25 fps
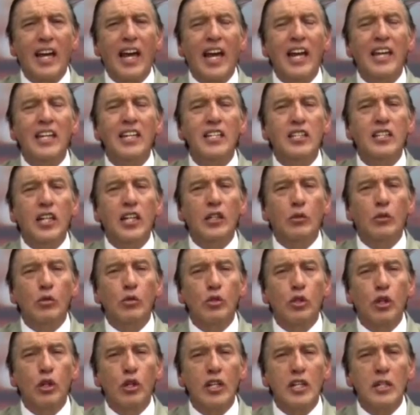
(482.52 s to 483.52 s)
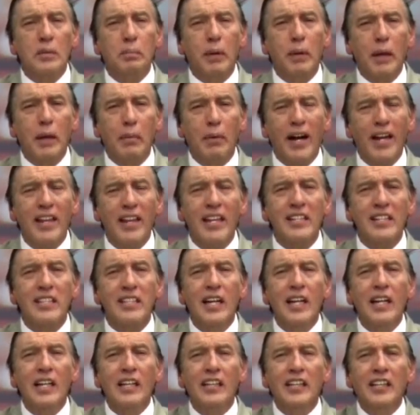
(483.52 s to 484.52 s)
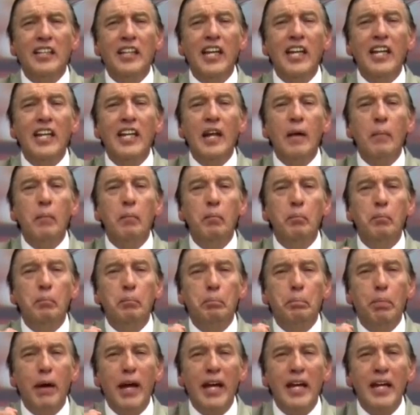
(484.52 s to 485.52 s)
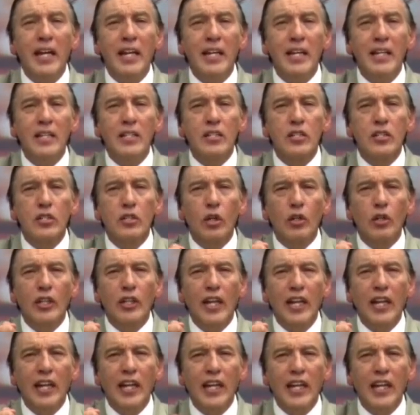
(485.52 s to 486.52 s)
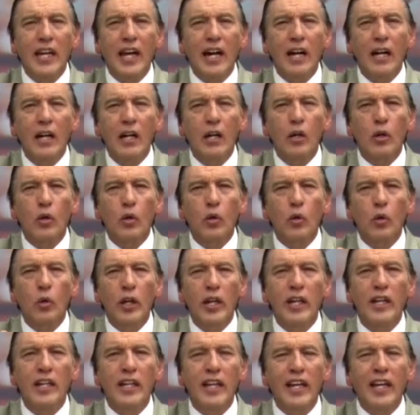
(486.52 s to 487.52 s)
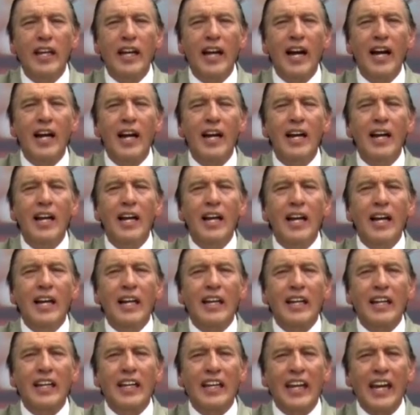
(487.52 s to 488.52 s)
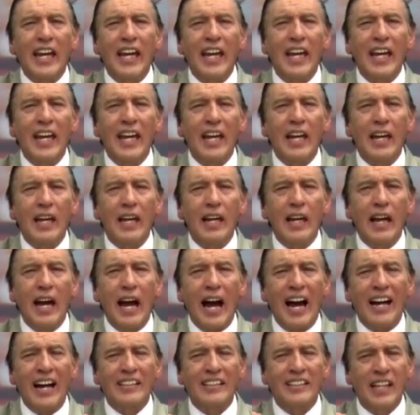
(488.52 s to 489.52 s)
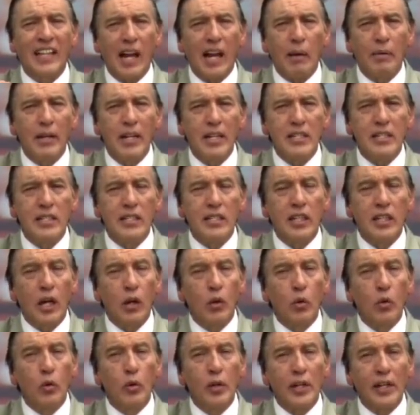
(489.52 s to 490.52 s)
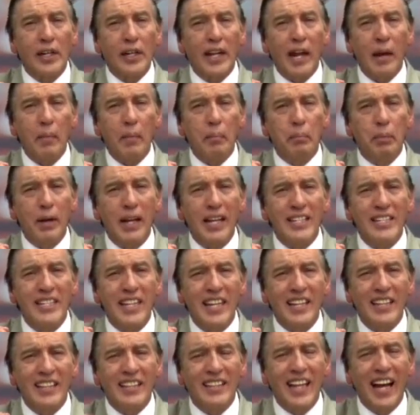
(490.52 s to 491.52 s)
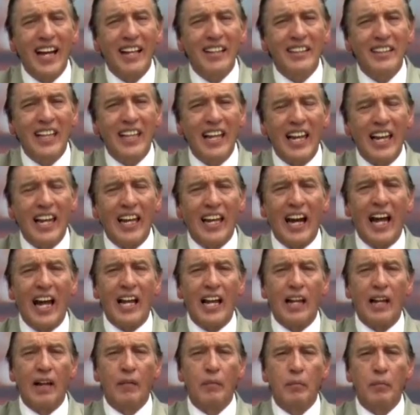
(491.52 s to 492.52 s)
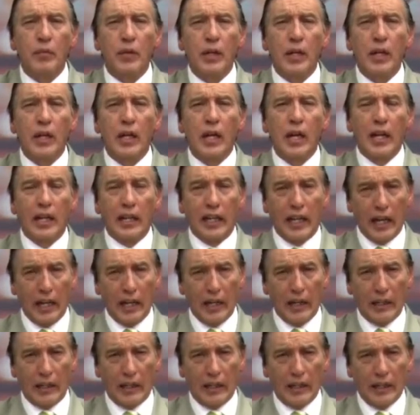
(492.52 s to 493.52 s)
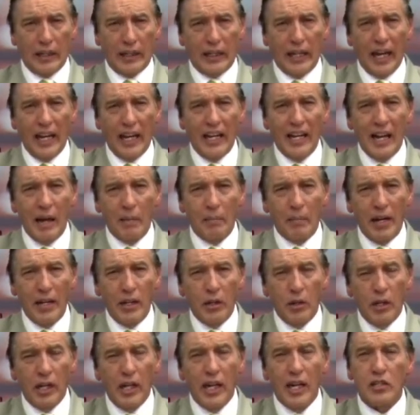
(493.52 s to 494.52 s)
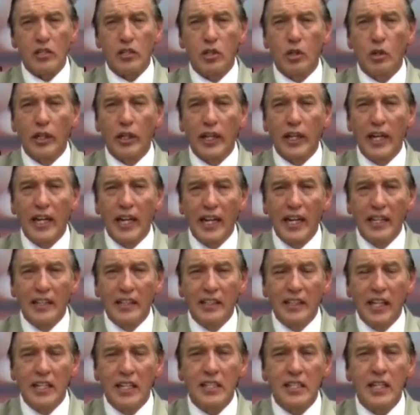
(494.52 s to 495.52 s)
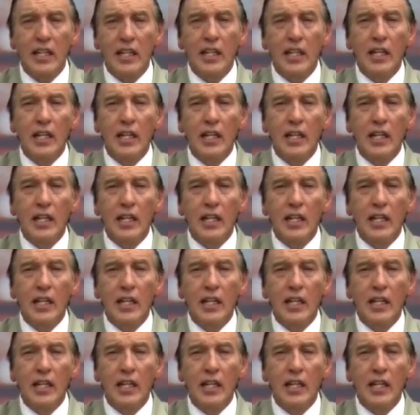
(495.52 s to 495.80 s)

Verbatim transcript: e instituciones privadas tienen personería jurídica que a través de un representante legal, que, en la mayoría son gerentes,